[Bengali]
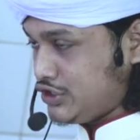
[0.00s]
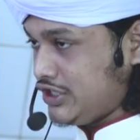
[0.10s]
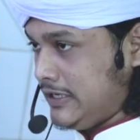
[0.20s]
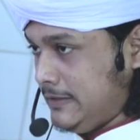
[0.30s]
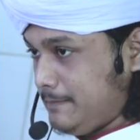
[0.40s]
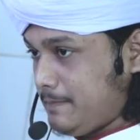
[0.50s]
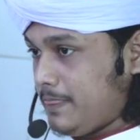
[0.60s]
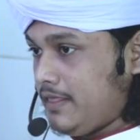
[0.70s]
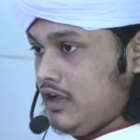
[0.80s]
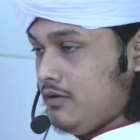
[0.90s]
বলছেন
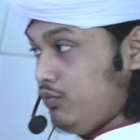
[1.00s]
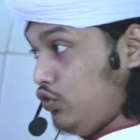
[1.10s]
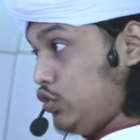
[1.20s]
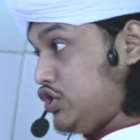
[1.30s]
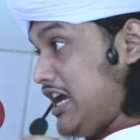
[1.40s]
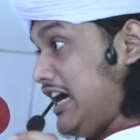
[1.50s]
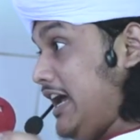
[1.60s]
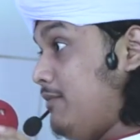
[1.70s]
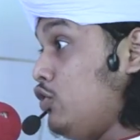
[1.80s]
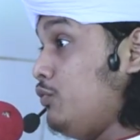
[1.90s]
পুরুষরা
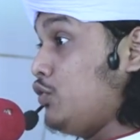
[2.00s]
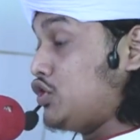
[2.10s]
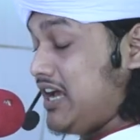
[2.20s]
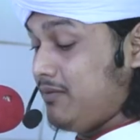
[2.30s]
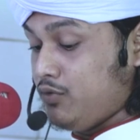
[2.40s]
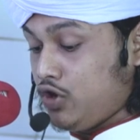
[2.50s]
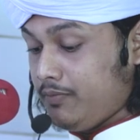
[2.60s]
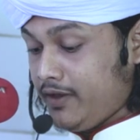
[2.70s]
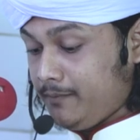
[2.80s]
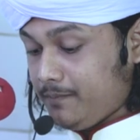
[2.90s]
কেমন পোশাক
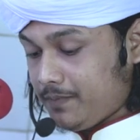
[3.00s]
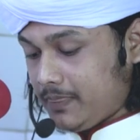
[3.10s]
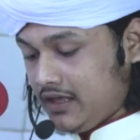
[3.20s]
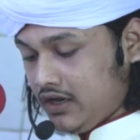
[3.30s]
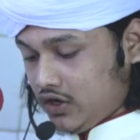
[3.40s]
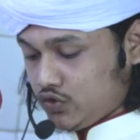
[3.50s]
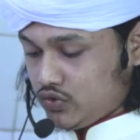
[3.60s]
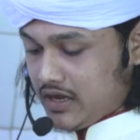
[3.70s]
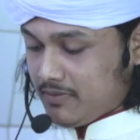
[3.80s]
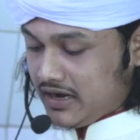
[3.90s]
পরবে
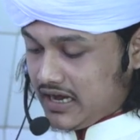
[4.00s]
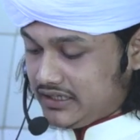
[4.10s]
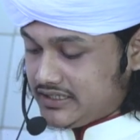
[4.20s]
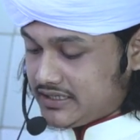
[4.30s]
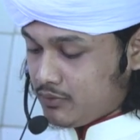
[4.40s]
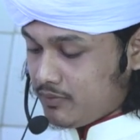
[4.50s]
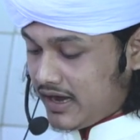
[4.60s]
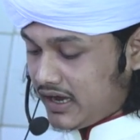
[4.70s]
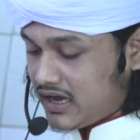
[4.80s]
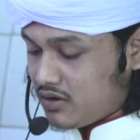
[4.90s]
রসুল আমার হাদিসে
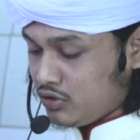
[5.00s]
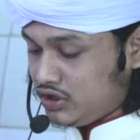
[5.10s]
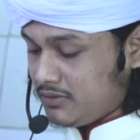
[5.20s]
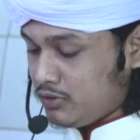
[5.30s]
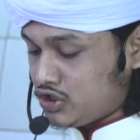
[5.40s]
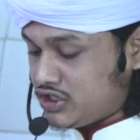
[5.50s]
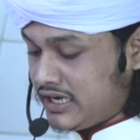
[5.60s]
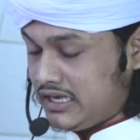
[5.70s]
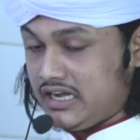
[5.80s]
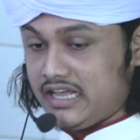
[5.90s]
মোবারকার মধ্যে
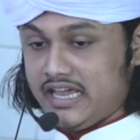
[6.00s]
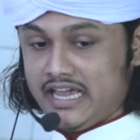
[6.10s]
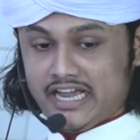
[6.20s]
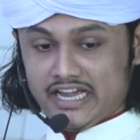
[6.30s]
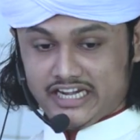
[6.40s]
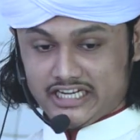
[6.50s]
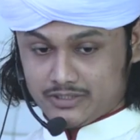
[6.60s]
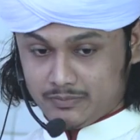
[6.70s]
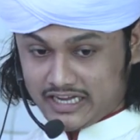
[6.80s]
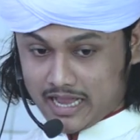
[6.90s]
বলছেন
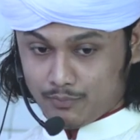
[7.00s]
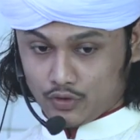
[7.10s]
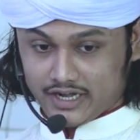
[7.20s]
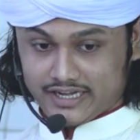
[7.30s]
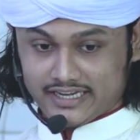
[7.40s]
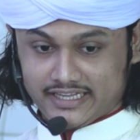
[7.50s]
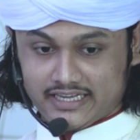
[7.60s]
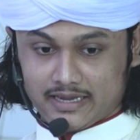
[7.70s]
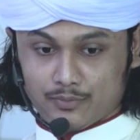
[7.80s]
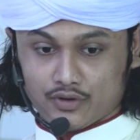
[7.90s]
রেশমি কাপড়ের
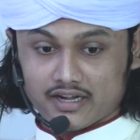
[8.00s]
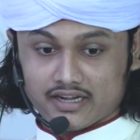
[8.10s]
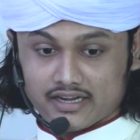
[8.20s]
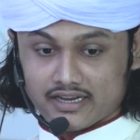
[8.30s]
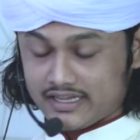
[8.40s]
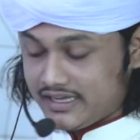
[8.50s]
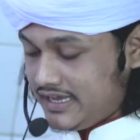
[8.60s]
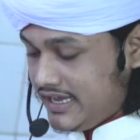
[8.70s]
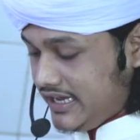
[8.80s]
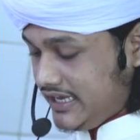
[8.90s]
কাপড়ের
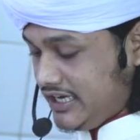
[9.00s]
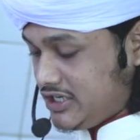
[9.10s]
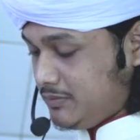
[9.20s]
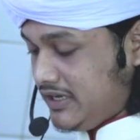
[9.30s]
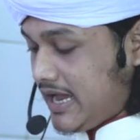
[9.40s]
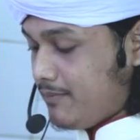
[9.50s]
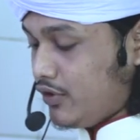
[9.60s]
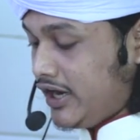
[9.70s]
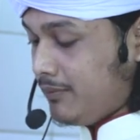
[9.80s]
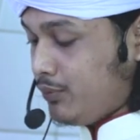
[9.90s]
রেশমি
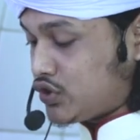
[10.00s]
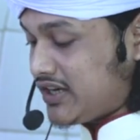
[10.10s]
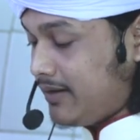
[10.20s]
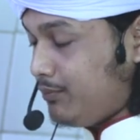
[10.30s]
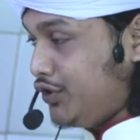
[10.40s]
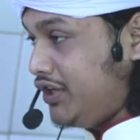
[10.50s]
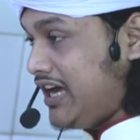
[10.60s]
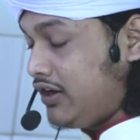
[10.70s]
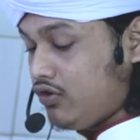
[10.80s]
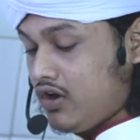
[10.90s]
কাপড়ের পোশাক
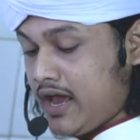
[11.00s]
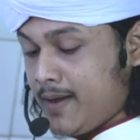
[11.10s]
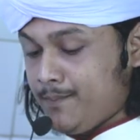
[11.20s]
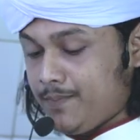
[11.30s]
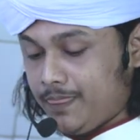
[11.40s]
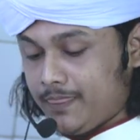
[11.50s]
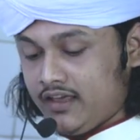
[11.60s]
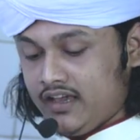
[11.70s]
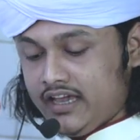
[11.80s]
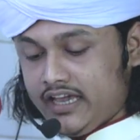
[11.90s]
পরিধান করা
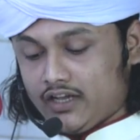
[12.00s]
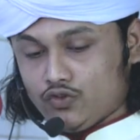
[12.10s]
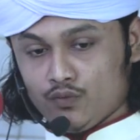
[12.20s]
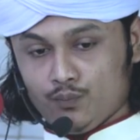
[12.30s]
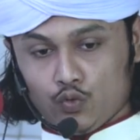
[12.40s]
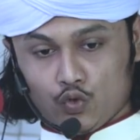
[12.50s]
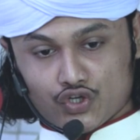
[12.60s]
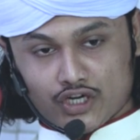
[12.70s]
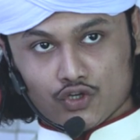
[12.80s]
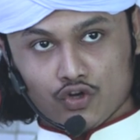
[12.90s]
একজন
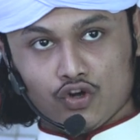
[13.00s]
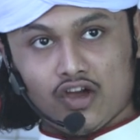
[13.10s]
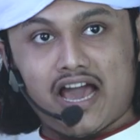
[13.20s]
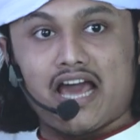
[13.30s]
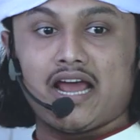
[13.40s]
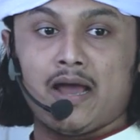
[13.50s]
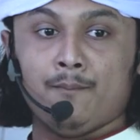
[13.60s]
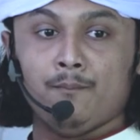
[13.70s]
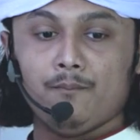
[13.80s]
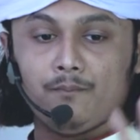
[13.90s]
পুরুষের জন্য হারাম
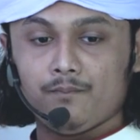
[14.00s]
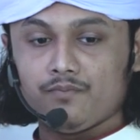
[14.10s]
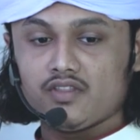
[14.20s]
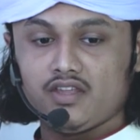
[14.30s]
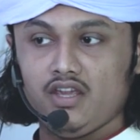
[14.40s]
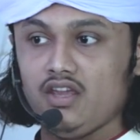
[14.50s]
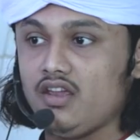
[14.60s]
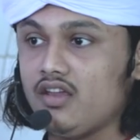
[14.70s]
কি